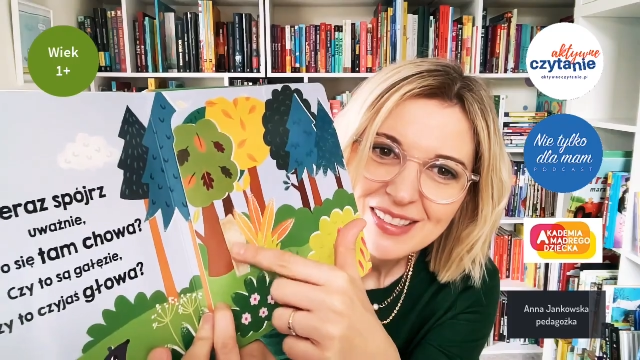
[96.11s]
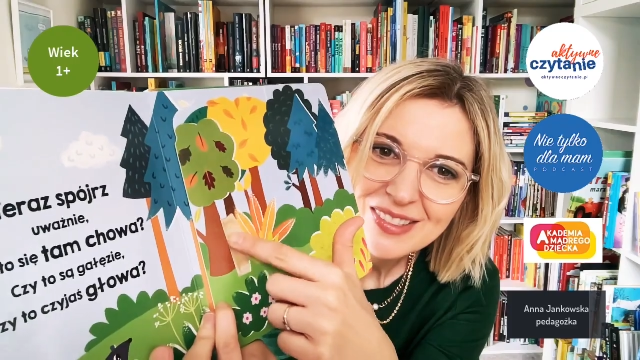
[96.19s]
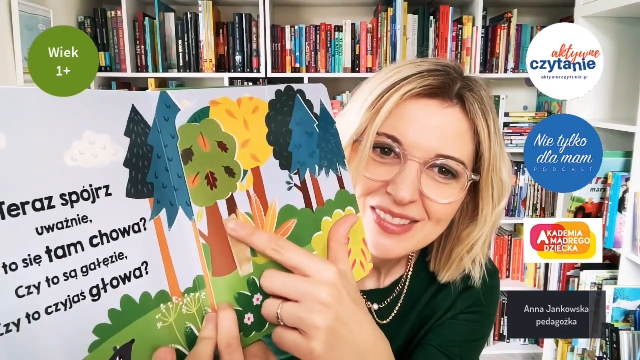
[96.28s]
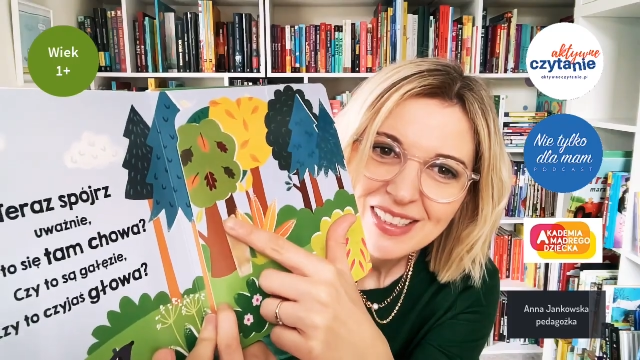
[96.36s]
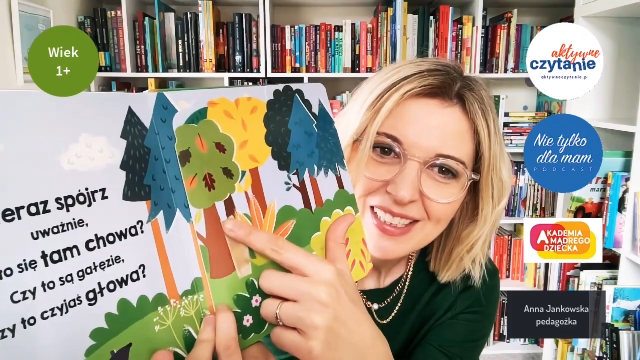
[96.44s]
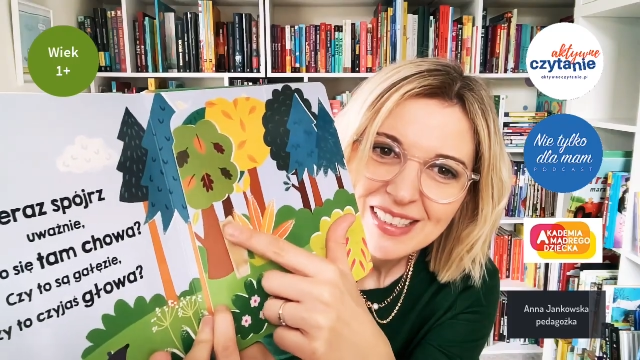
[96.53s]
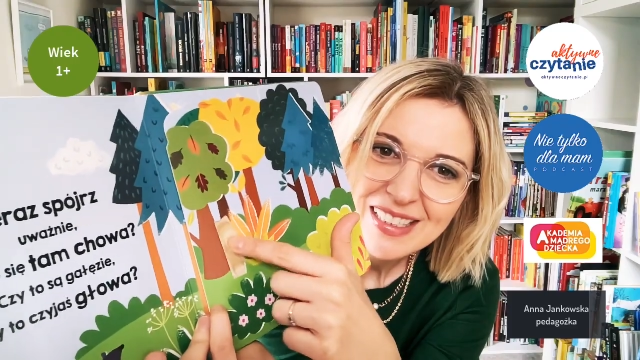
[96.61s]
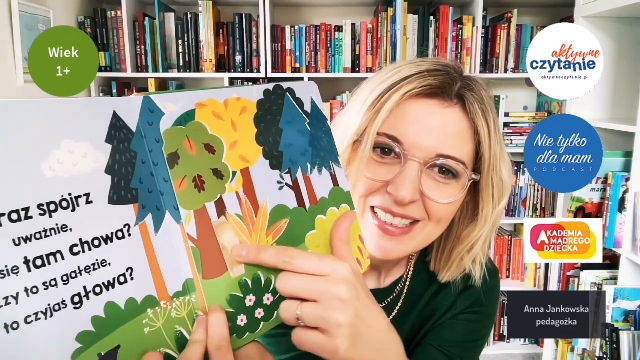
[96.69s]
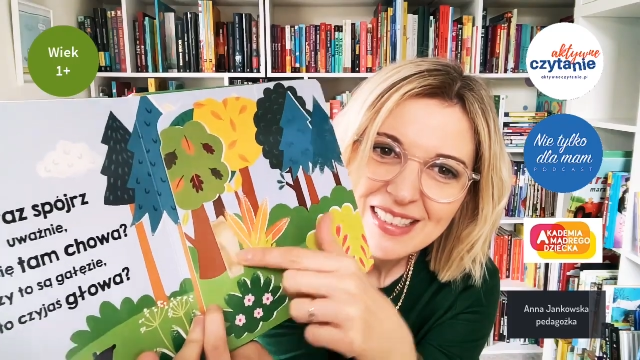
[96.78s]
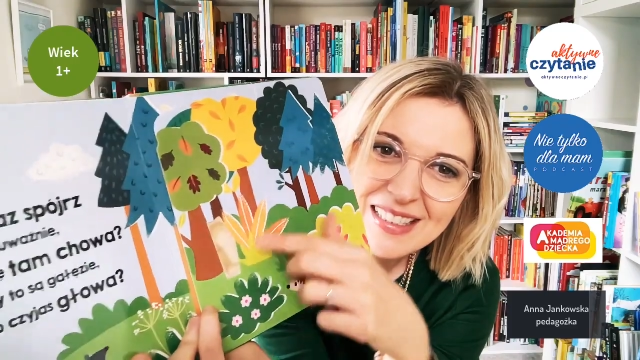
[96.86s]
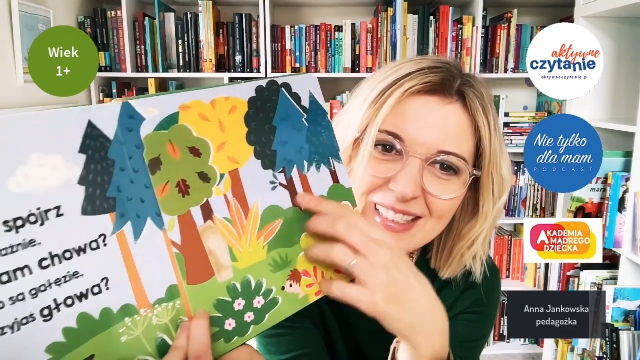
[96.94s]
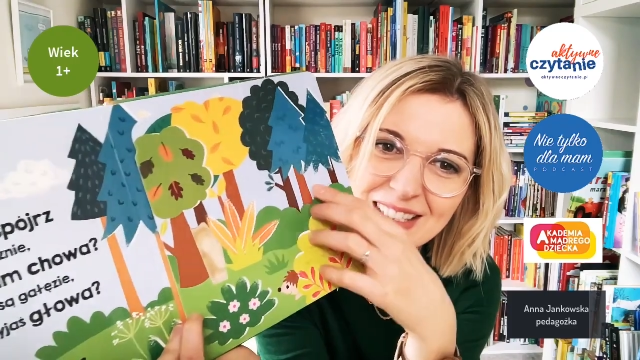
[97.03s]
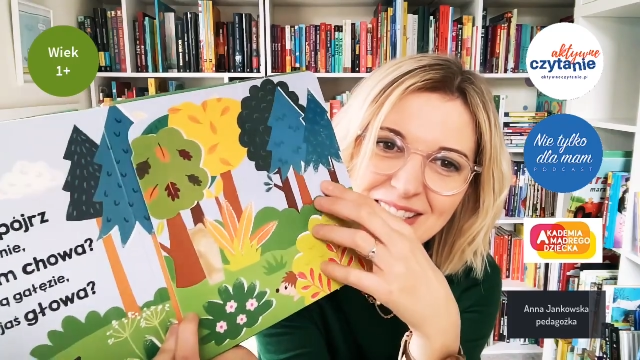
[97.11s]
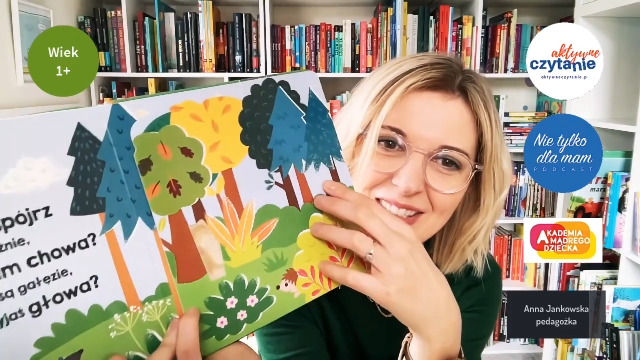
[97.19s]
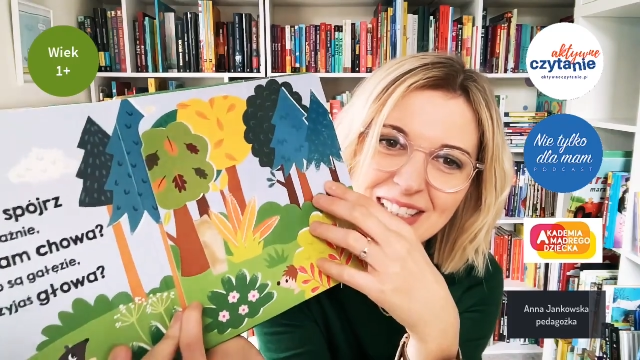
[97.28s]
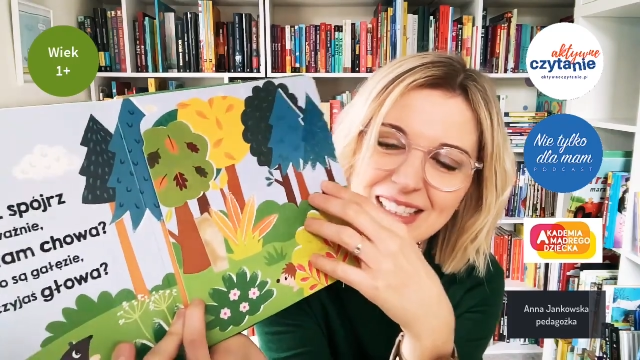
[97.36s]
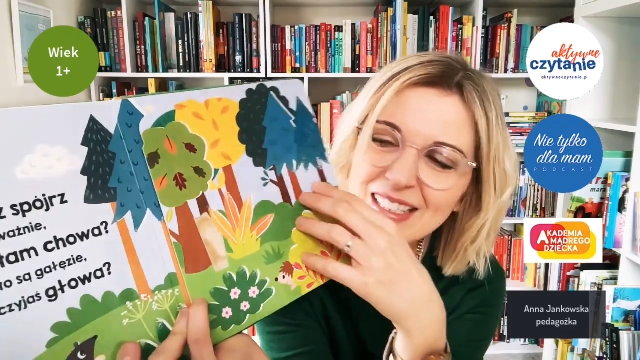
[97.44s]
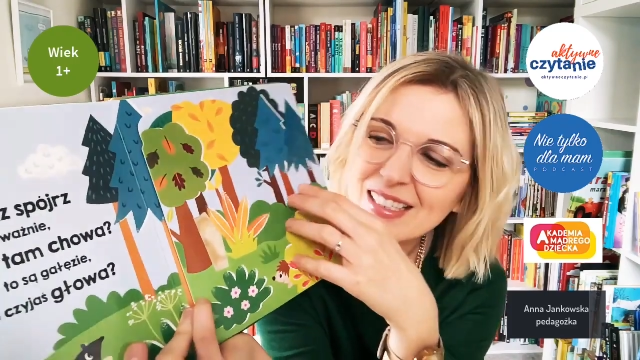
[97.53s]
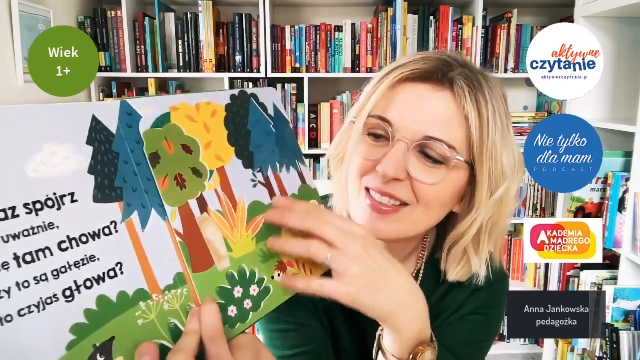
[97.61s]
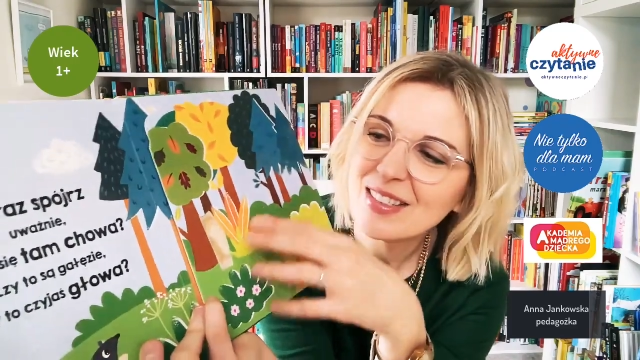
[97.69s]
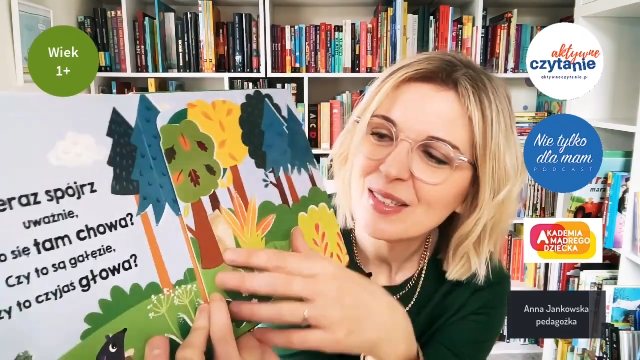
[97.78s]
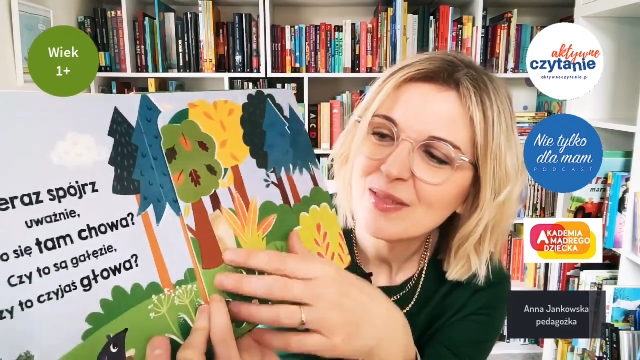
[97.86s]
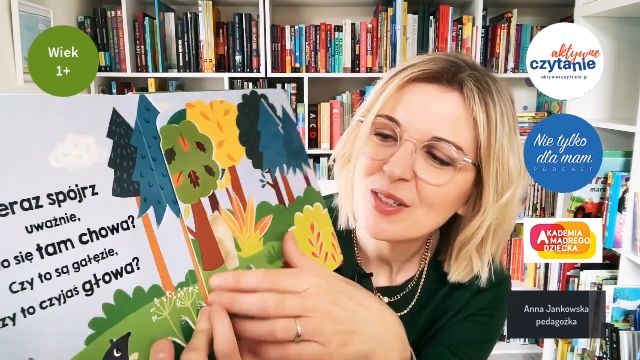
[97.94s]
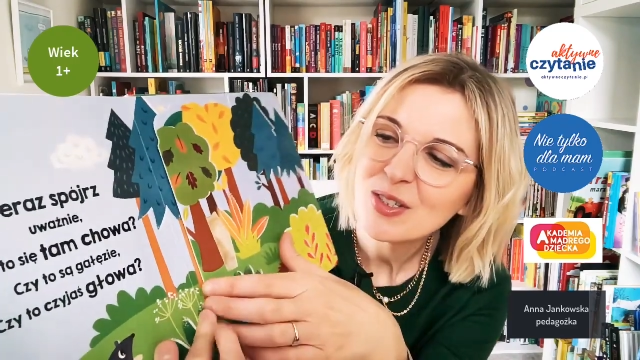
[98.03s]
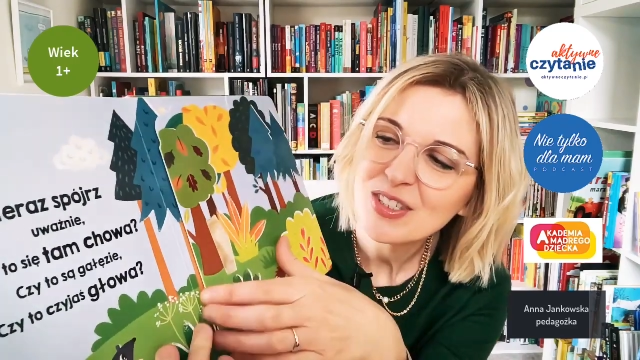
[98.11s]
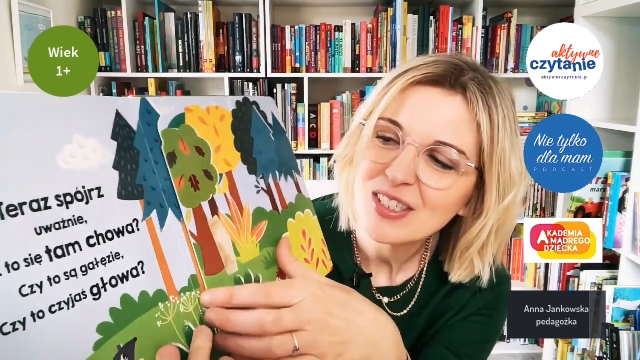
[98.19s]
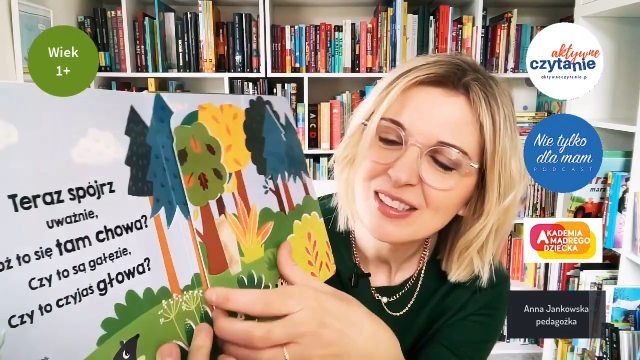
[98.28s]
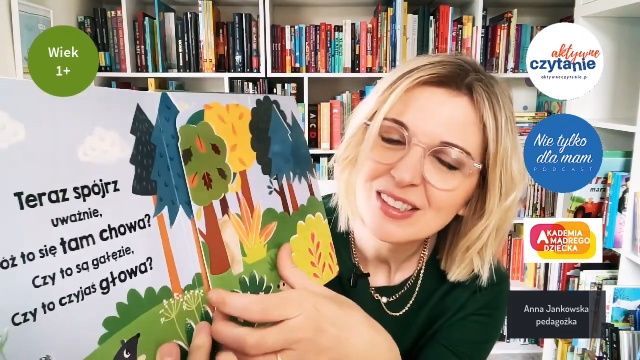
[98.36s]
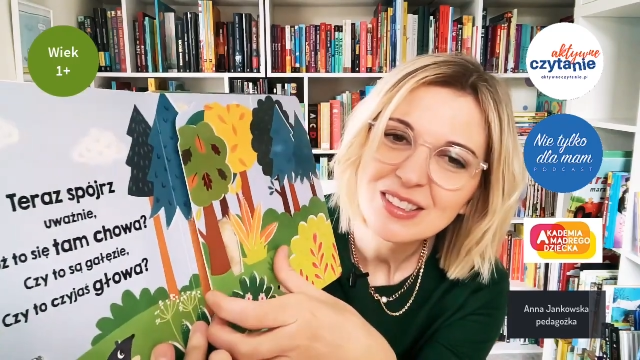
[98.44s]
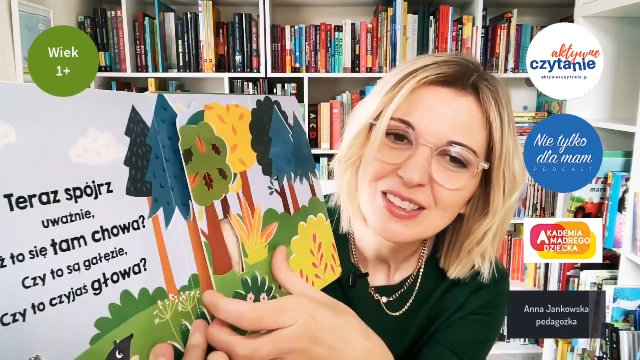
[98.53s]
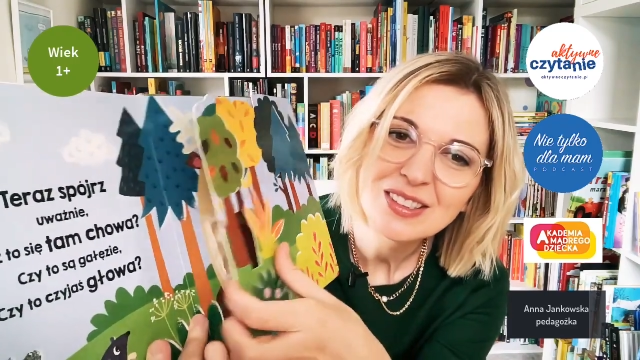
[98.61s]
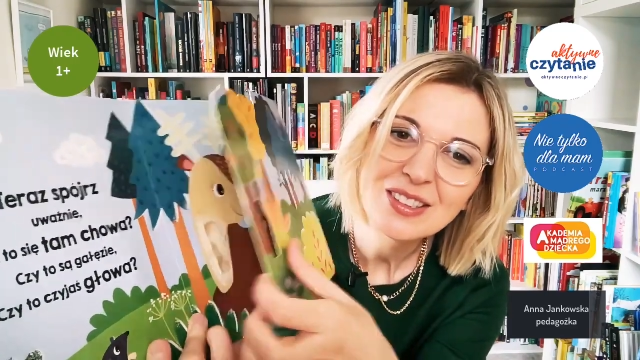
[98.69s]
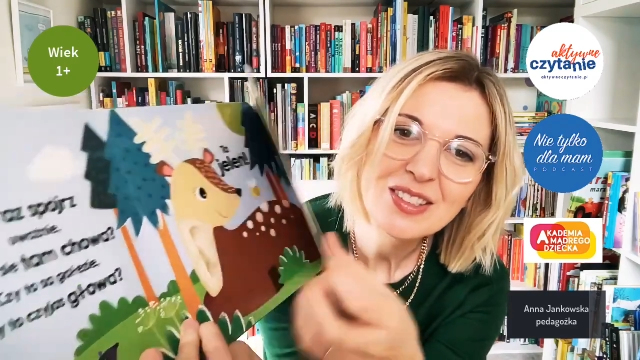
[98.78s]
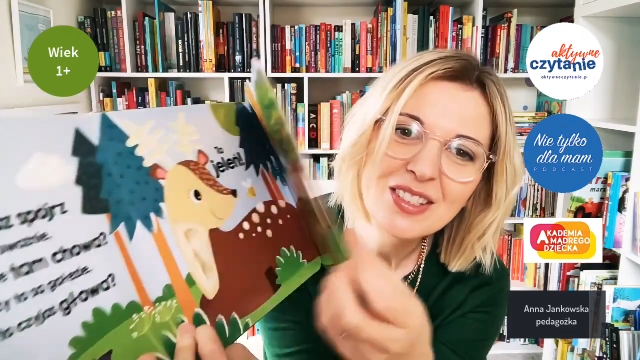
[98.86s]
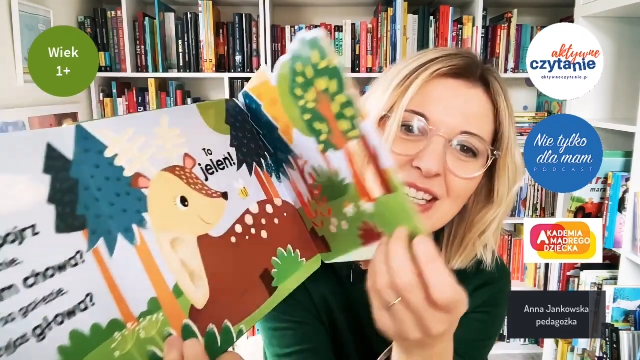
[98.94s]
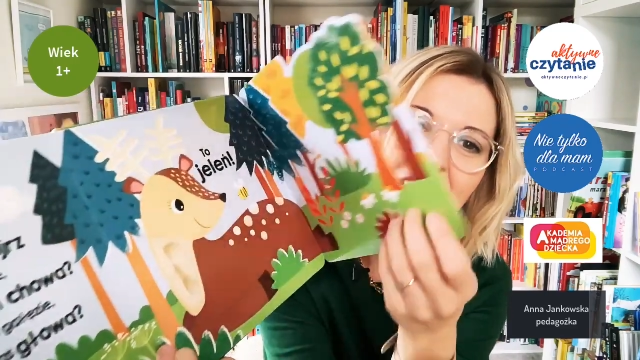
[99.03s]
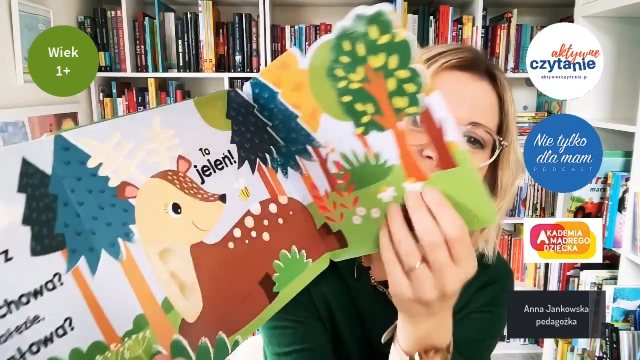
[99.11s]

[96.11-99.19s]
tutaj jest coś takiego, co można dotknąć.